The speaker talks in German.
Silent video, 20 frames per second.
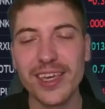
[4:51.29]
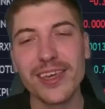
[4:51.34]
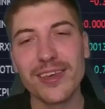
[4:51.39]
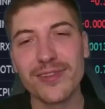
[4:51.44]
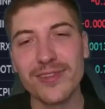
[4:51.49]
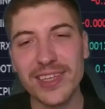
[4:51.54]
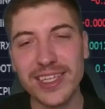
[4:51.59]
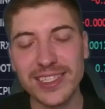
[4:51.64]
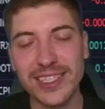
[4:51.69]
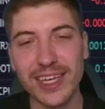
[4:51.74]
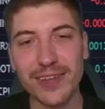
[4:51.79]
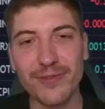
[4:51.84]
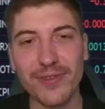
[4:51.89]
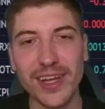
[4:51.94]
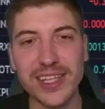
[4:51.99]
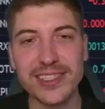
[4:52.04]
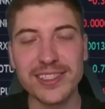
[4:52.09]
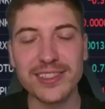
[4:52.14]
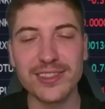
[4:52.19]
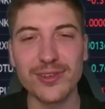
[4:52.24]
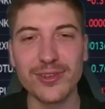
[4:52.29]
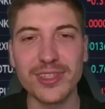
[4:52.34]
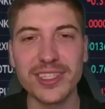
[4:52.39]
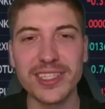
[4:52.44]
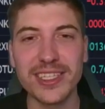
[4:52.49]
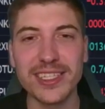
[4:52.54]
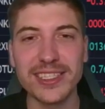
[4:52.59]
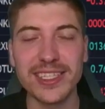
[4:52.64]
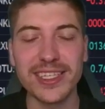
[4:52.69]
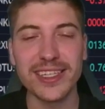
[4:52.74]
Wie gesagt, falls du es noch nicht
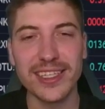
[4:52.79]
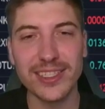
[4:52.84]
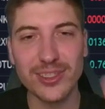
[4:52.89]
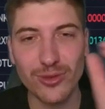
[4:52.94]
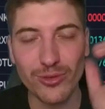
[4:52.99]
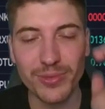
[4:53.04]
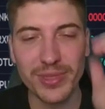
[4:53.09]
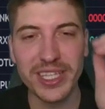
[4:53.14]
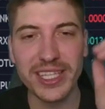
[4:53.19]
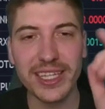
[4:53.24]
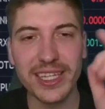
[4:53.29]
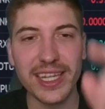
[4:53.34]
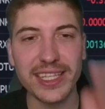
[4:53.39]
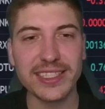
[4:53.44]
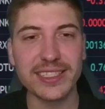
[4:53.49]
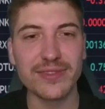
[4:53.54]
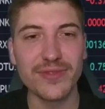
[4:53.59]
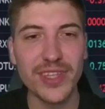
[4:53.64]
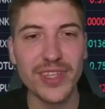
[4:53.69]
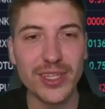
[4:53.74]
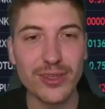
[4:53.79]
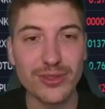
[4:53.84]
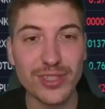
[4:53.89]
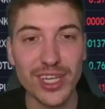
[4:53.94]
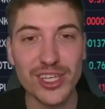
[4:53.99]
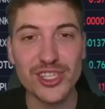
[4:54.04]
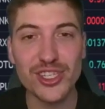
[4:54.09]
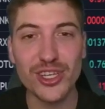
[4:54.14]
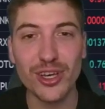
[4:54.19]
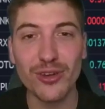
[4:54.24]
gesehen hast, unbedingt die letzten Videos
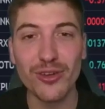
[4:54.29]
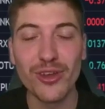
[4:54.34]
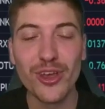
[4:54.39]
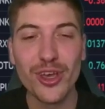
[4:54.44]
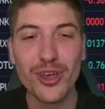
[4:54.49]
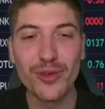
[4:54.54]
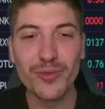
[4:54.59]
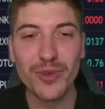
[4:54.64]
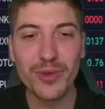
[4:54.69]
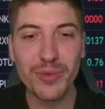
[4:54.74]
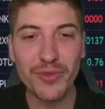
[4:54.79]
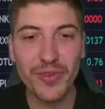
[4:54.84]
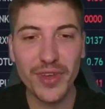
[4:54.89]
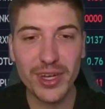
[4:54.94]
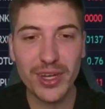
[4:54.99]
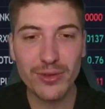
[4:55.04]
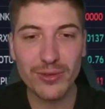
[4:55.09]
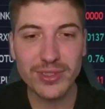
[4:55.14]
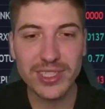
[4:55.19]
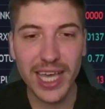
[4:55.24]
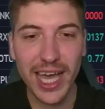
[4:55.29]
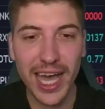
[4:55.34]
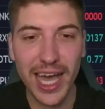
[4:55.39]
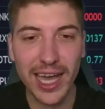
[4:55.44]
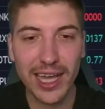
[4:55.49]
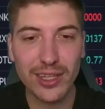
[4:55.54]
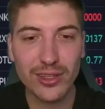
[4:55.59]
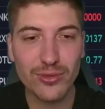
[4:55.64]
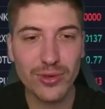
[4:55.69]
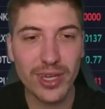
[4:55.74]
anschauen. Wir befinden uns
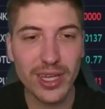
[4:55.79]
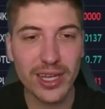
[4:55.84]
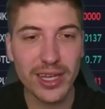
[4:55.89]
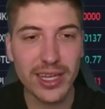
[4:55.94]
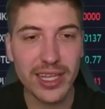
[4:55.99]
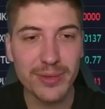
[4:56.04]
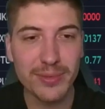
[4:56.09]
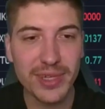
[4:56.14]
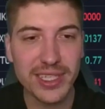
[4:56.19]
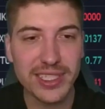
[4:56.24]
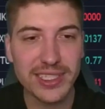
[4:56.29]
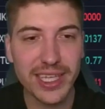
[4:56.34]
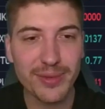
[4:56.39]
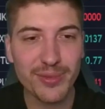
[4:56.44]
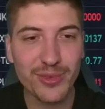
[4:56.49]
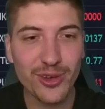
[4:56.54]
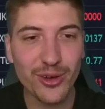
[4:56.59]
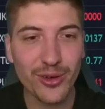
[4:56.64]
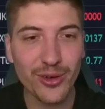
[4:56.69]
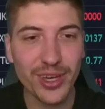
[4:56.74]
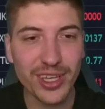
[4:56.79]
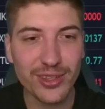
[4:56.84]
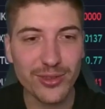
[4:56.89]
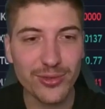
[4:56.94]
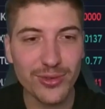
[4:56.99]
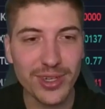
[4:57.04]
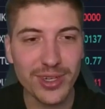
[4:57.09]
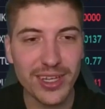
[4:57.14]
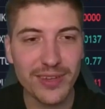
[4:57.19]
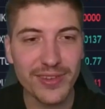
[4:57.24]
aktuell im
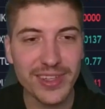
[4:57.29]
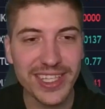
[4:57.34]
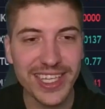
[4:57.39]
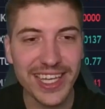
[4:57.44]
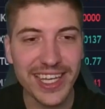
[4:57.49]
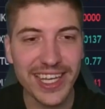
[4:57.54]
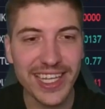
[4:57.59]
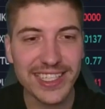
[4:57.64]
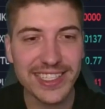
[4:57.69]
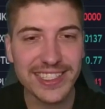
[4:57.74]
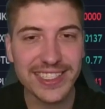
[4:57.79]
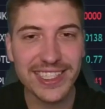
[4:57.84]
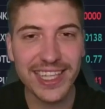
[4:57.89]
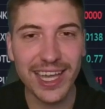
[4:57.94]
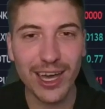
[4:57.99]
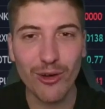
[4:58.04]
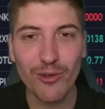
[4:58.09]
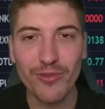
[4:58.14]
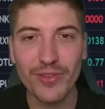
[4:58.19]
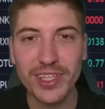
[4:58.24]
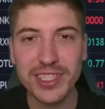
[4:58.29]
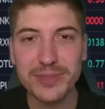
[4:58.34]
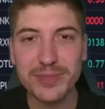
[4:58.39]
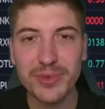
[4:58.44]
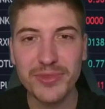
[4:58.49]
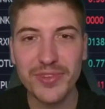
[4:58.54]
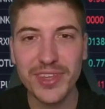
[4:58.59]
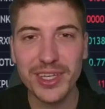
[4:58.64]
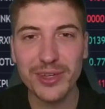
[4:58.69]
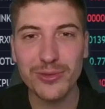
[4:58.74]
Gesamtkorrekturlevel der letzten
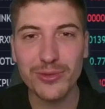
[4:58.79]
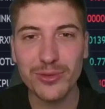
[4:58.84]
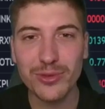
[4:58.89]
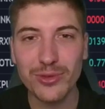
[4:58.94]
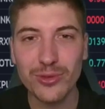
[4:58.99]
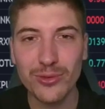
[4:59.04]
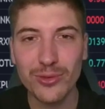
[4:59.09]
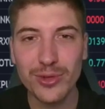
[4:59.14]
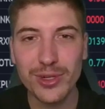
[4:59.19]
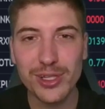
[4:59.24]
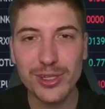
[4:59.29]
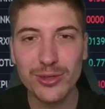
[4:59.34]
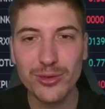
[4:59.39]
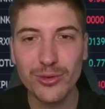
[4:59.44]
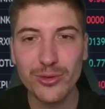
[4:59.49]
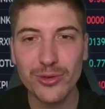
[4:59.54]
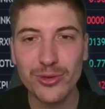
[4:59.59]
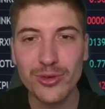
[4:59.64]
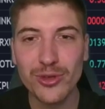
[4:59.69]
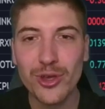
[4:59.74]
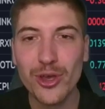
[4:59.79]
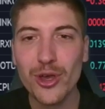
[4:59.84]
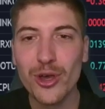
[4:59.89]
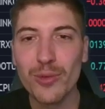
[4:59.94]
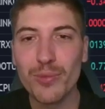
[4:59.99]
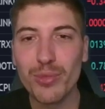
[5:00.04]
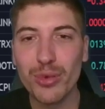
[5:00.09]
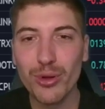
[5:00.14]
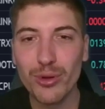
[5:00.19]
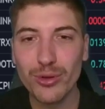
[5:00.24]
Aufwärtsbewegung dunkelgrün
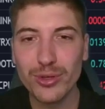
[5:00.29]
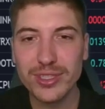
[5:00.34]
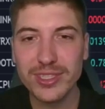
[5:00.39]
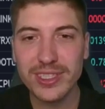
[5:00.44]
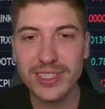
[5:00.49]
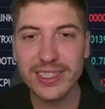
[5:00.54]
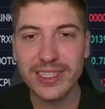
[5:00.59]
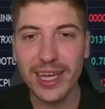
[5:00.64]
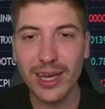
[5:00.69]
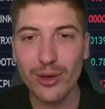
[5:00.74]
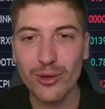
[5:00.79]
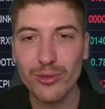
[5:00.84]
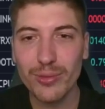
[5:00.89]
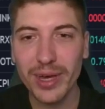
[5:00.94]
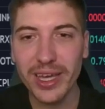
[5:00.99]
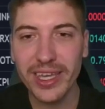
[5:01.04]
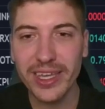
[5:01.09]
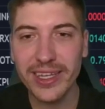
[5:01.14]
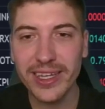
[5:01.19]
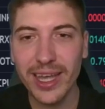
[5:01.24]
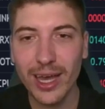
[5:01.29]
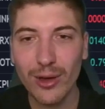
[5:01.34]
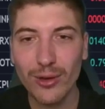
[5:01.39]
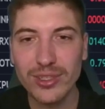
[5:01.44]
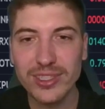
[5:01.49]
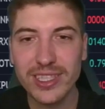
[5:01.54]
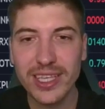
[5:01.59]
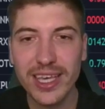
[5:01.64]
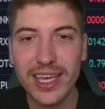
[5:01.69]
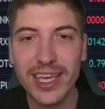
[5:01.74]
plus darüber
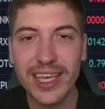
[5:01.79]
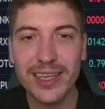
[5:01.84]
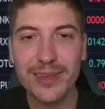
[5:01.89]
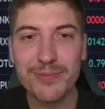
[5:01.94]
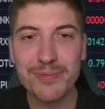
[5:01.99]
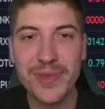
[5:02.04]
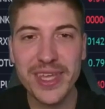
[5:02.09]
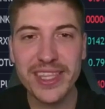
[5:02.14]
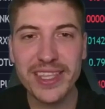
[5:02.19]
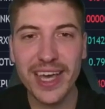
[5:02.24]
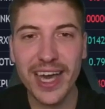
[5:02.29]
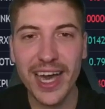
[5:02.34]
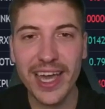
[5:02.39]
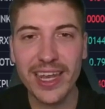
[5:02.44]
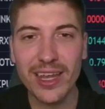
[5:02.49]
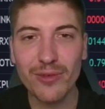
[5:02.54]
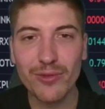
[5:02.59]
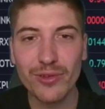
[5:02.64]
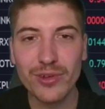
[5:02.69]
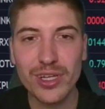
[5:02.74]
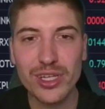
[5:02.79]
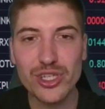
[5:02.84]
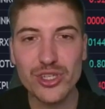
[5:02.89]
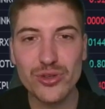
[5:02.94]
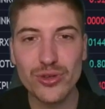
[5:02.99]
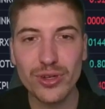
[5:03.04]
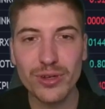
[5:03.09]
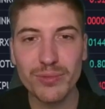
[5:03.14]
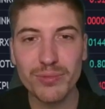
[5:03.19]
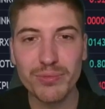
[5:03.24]
hinaus mit einer
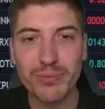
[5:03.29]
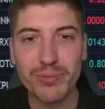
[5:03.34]
wunderschönen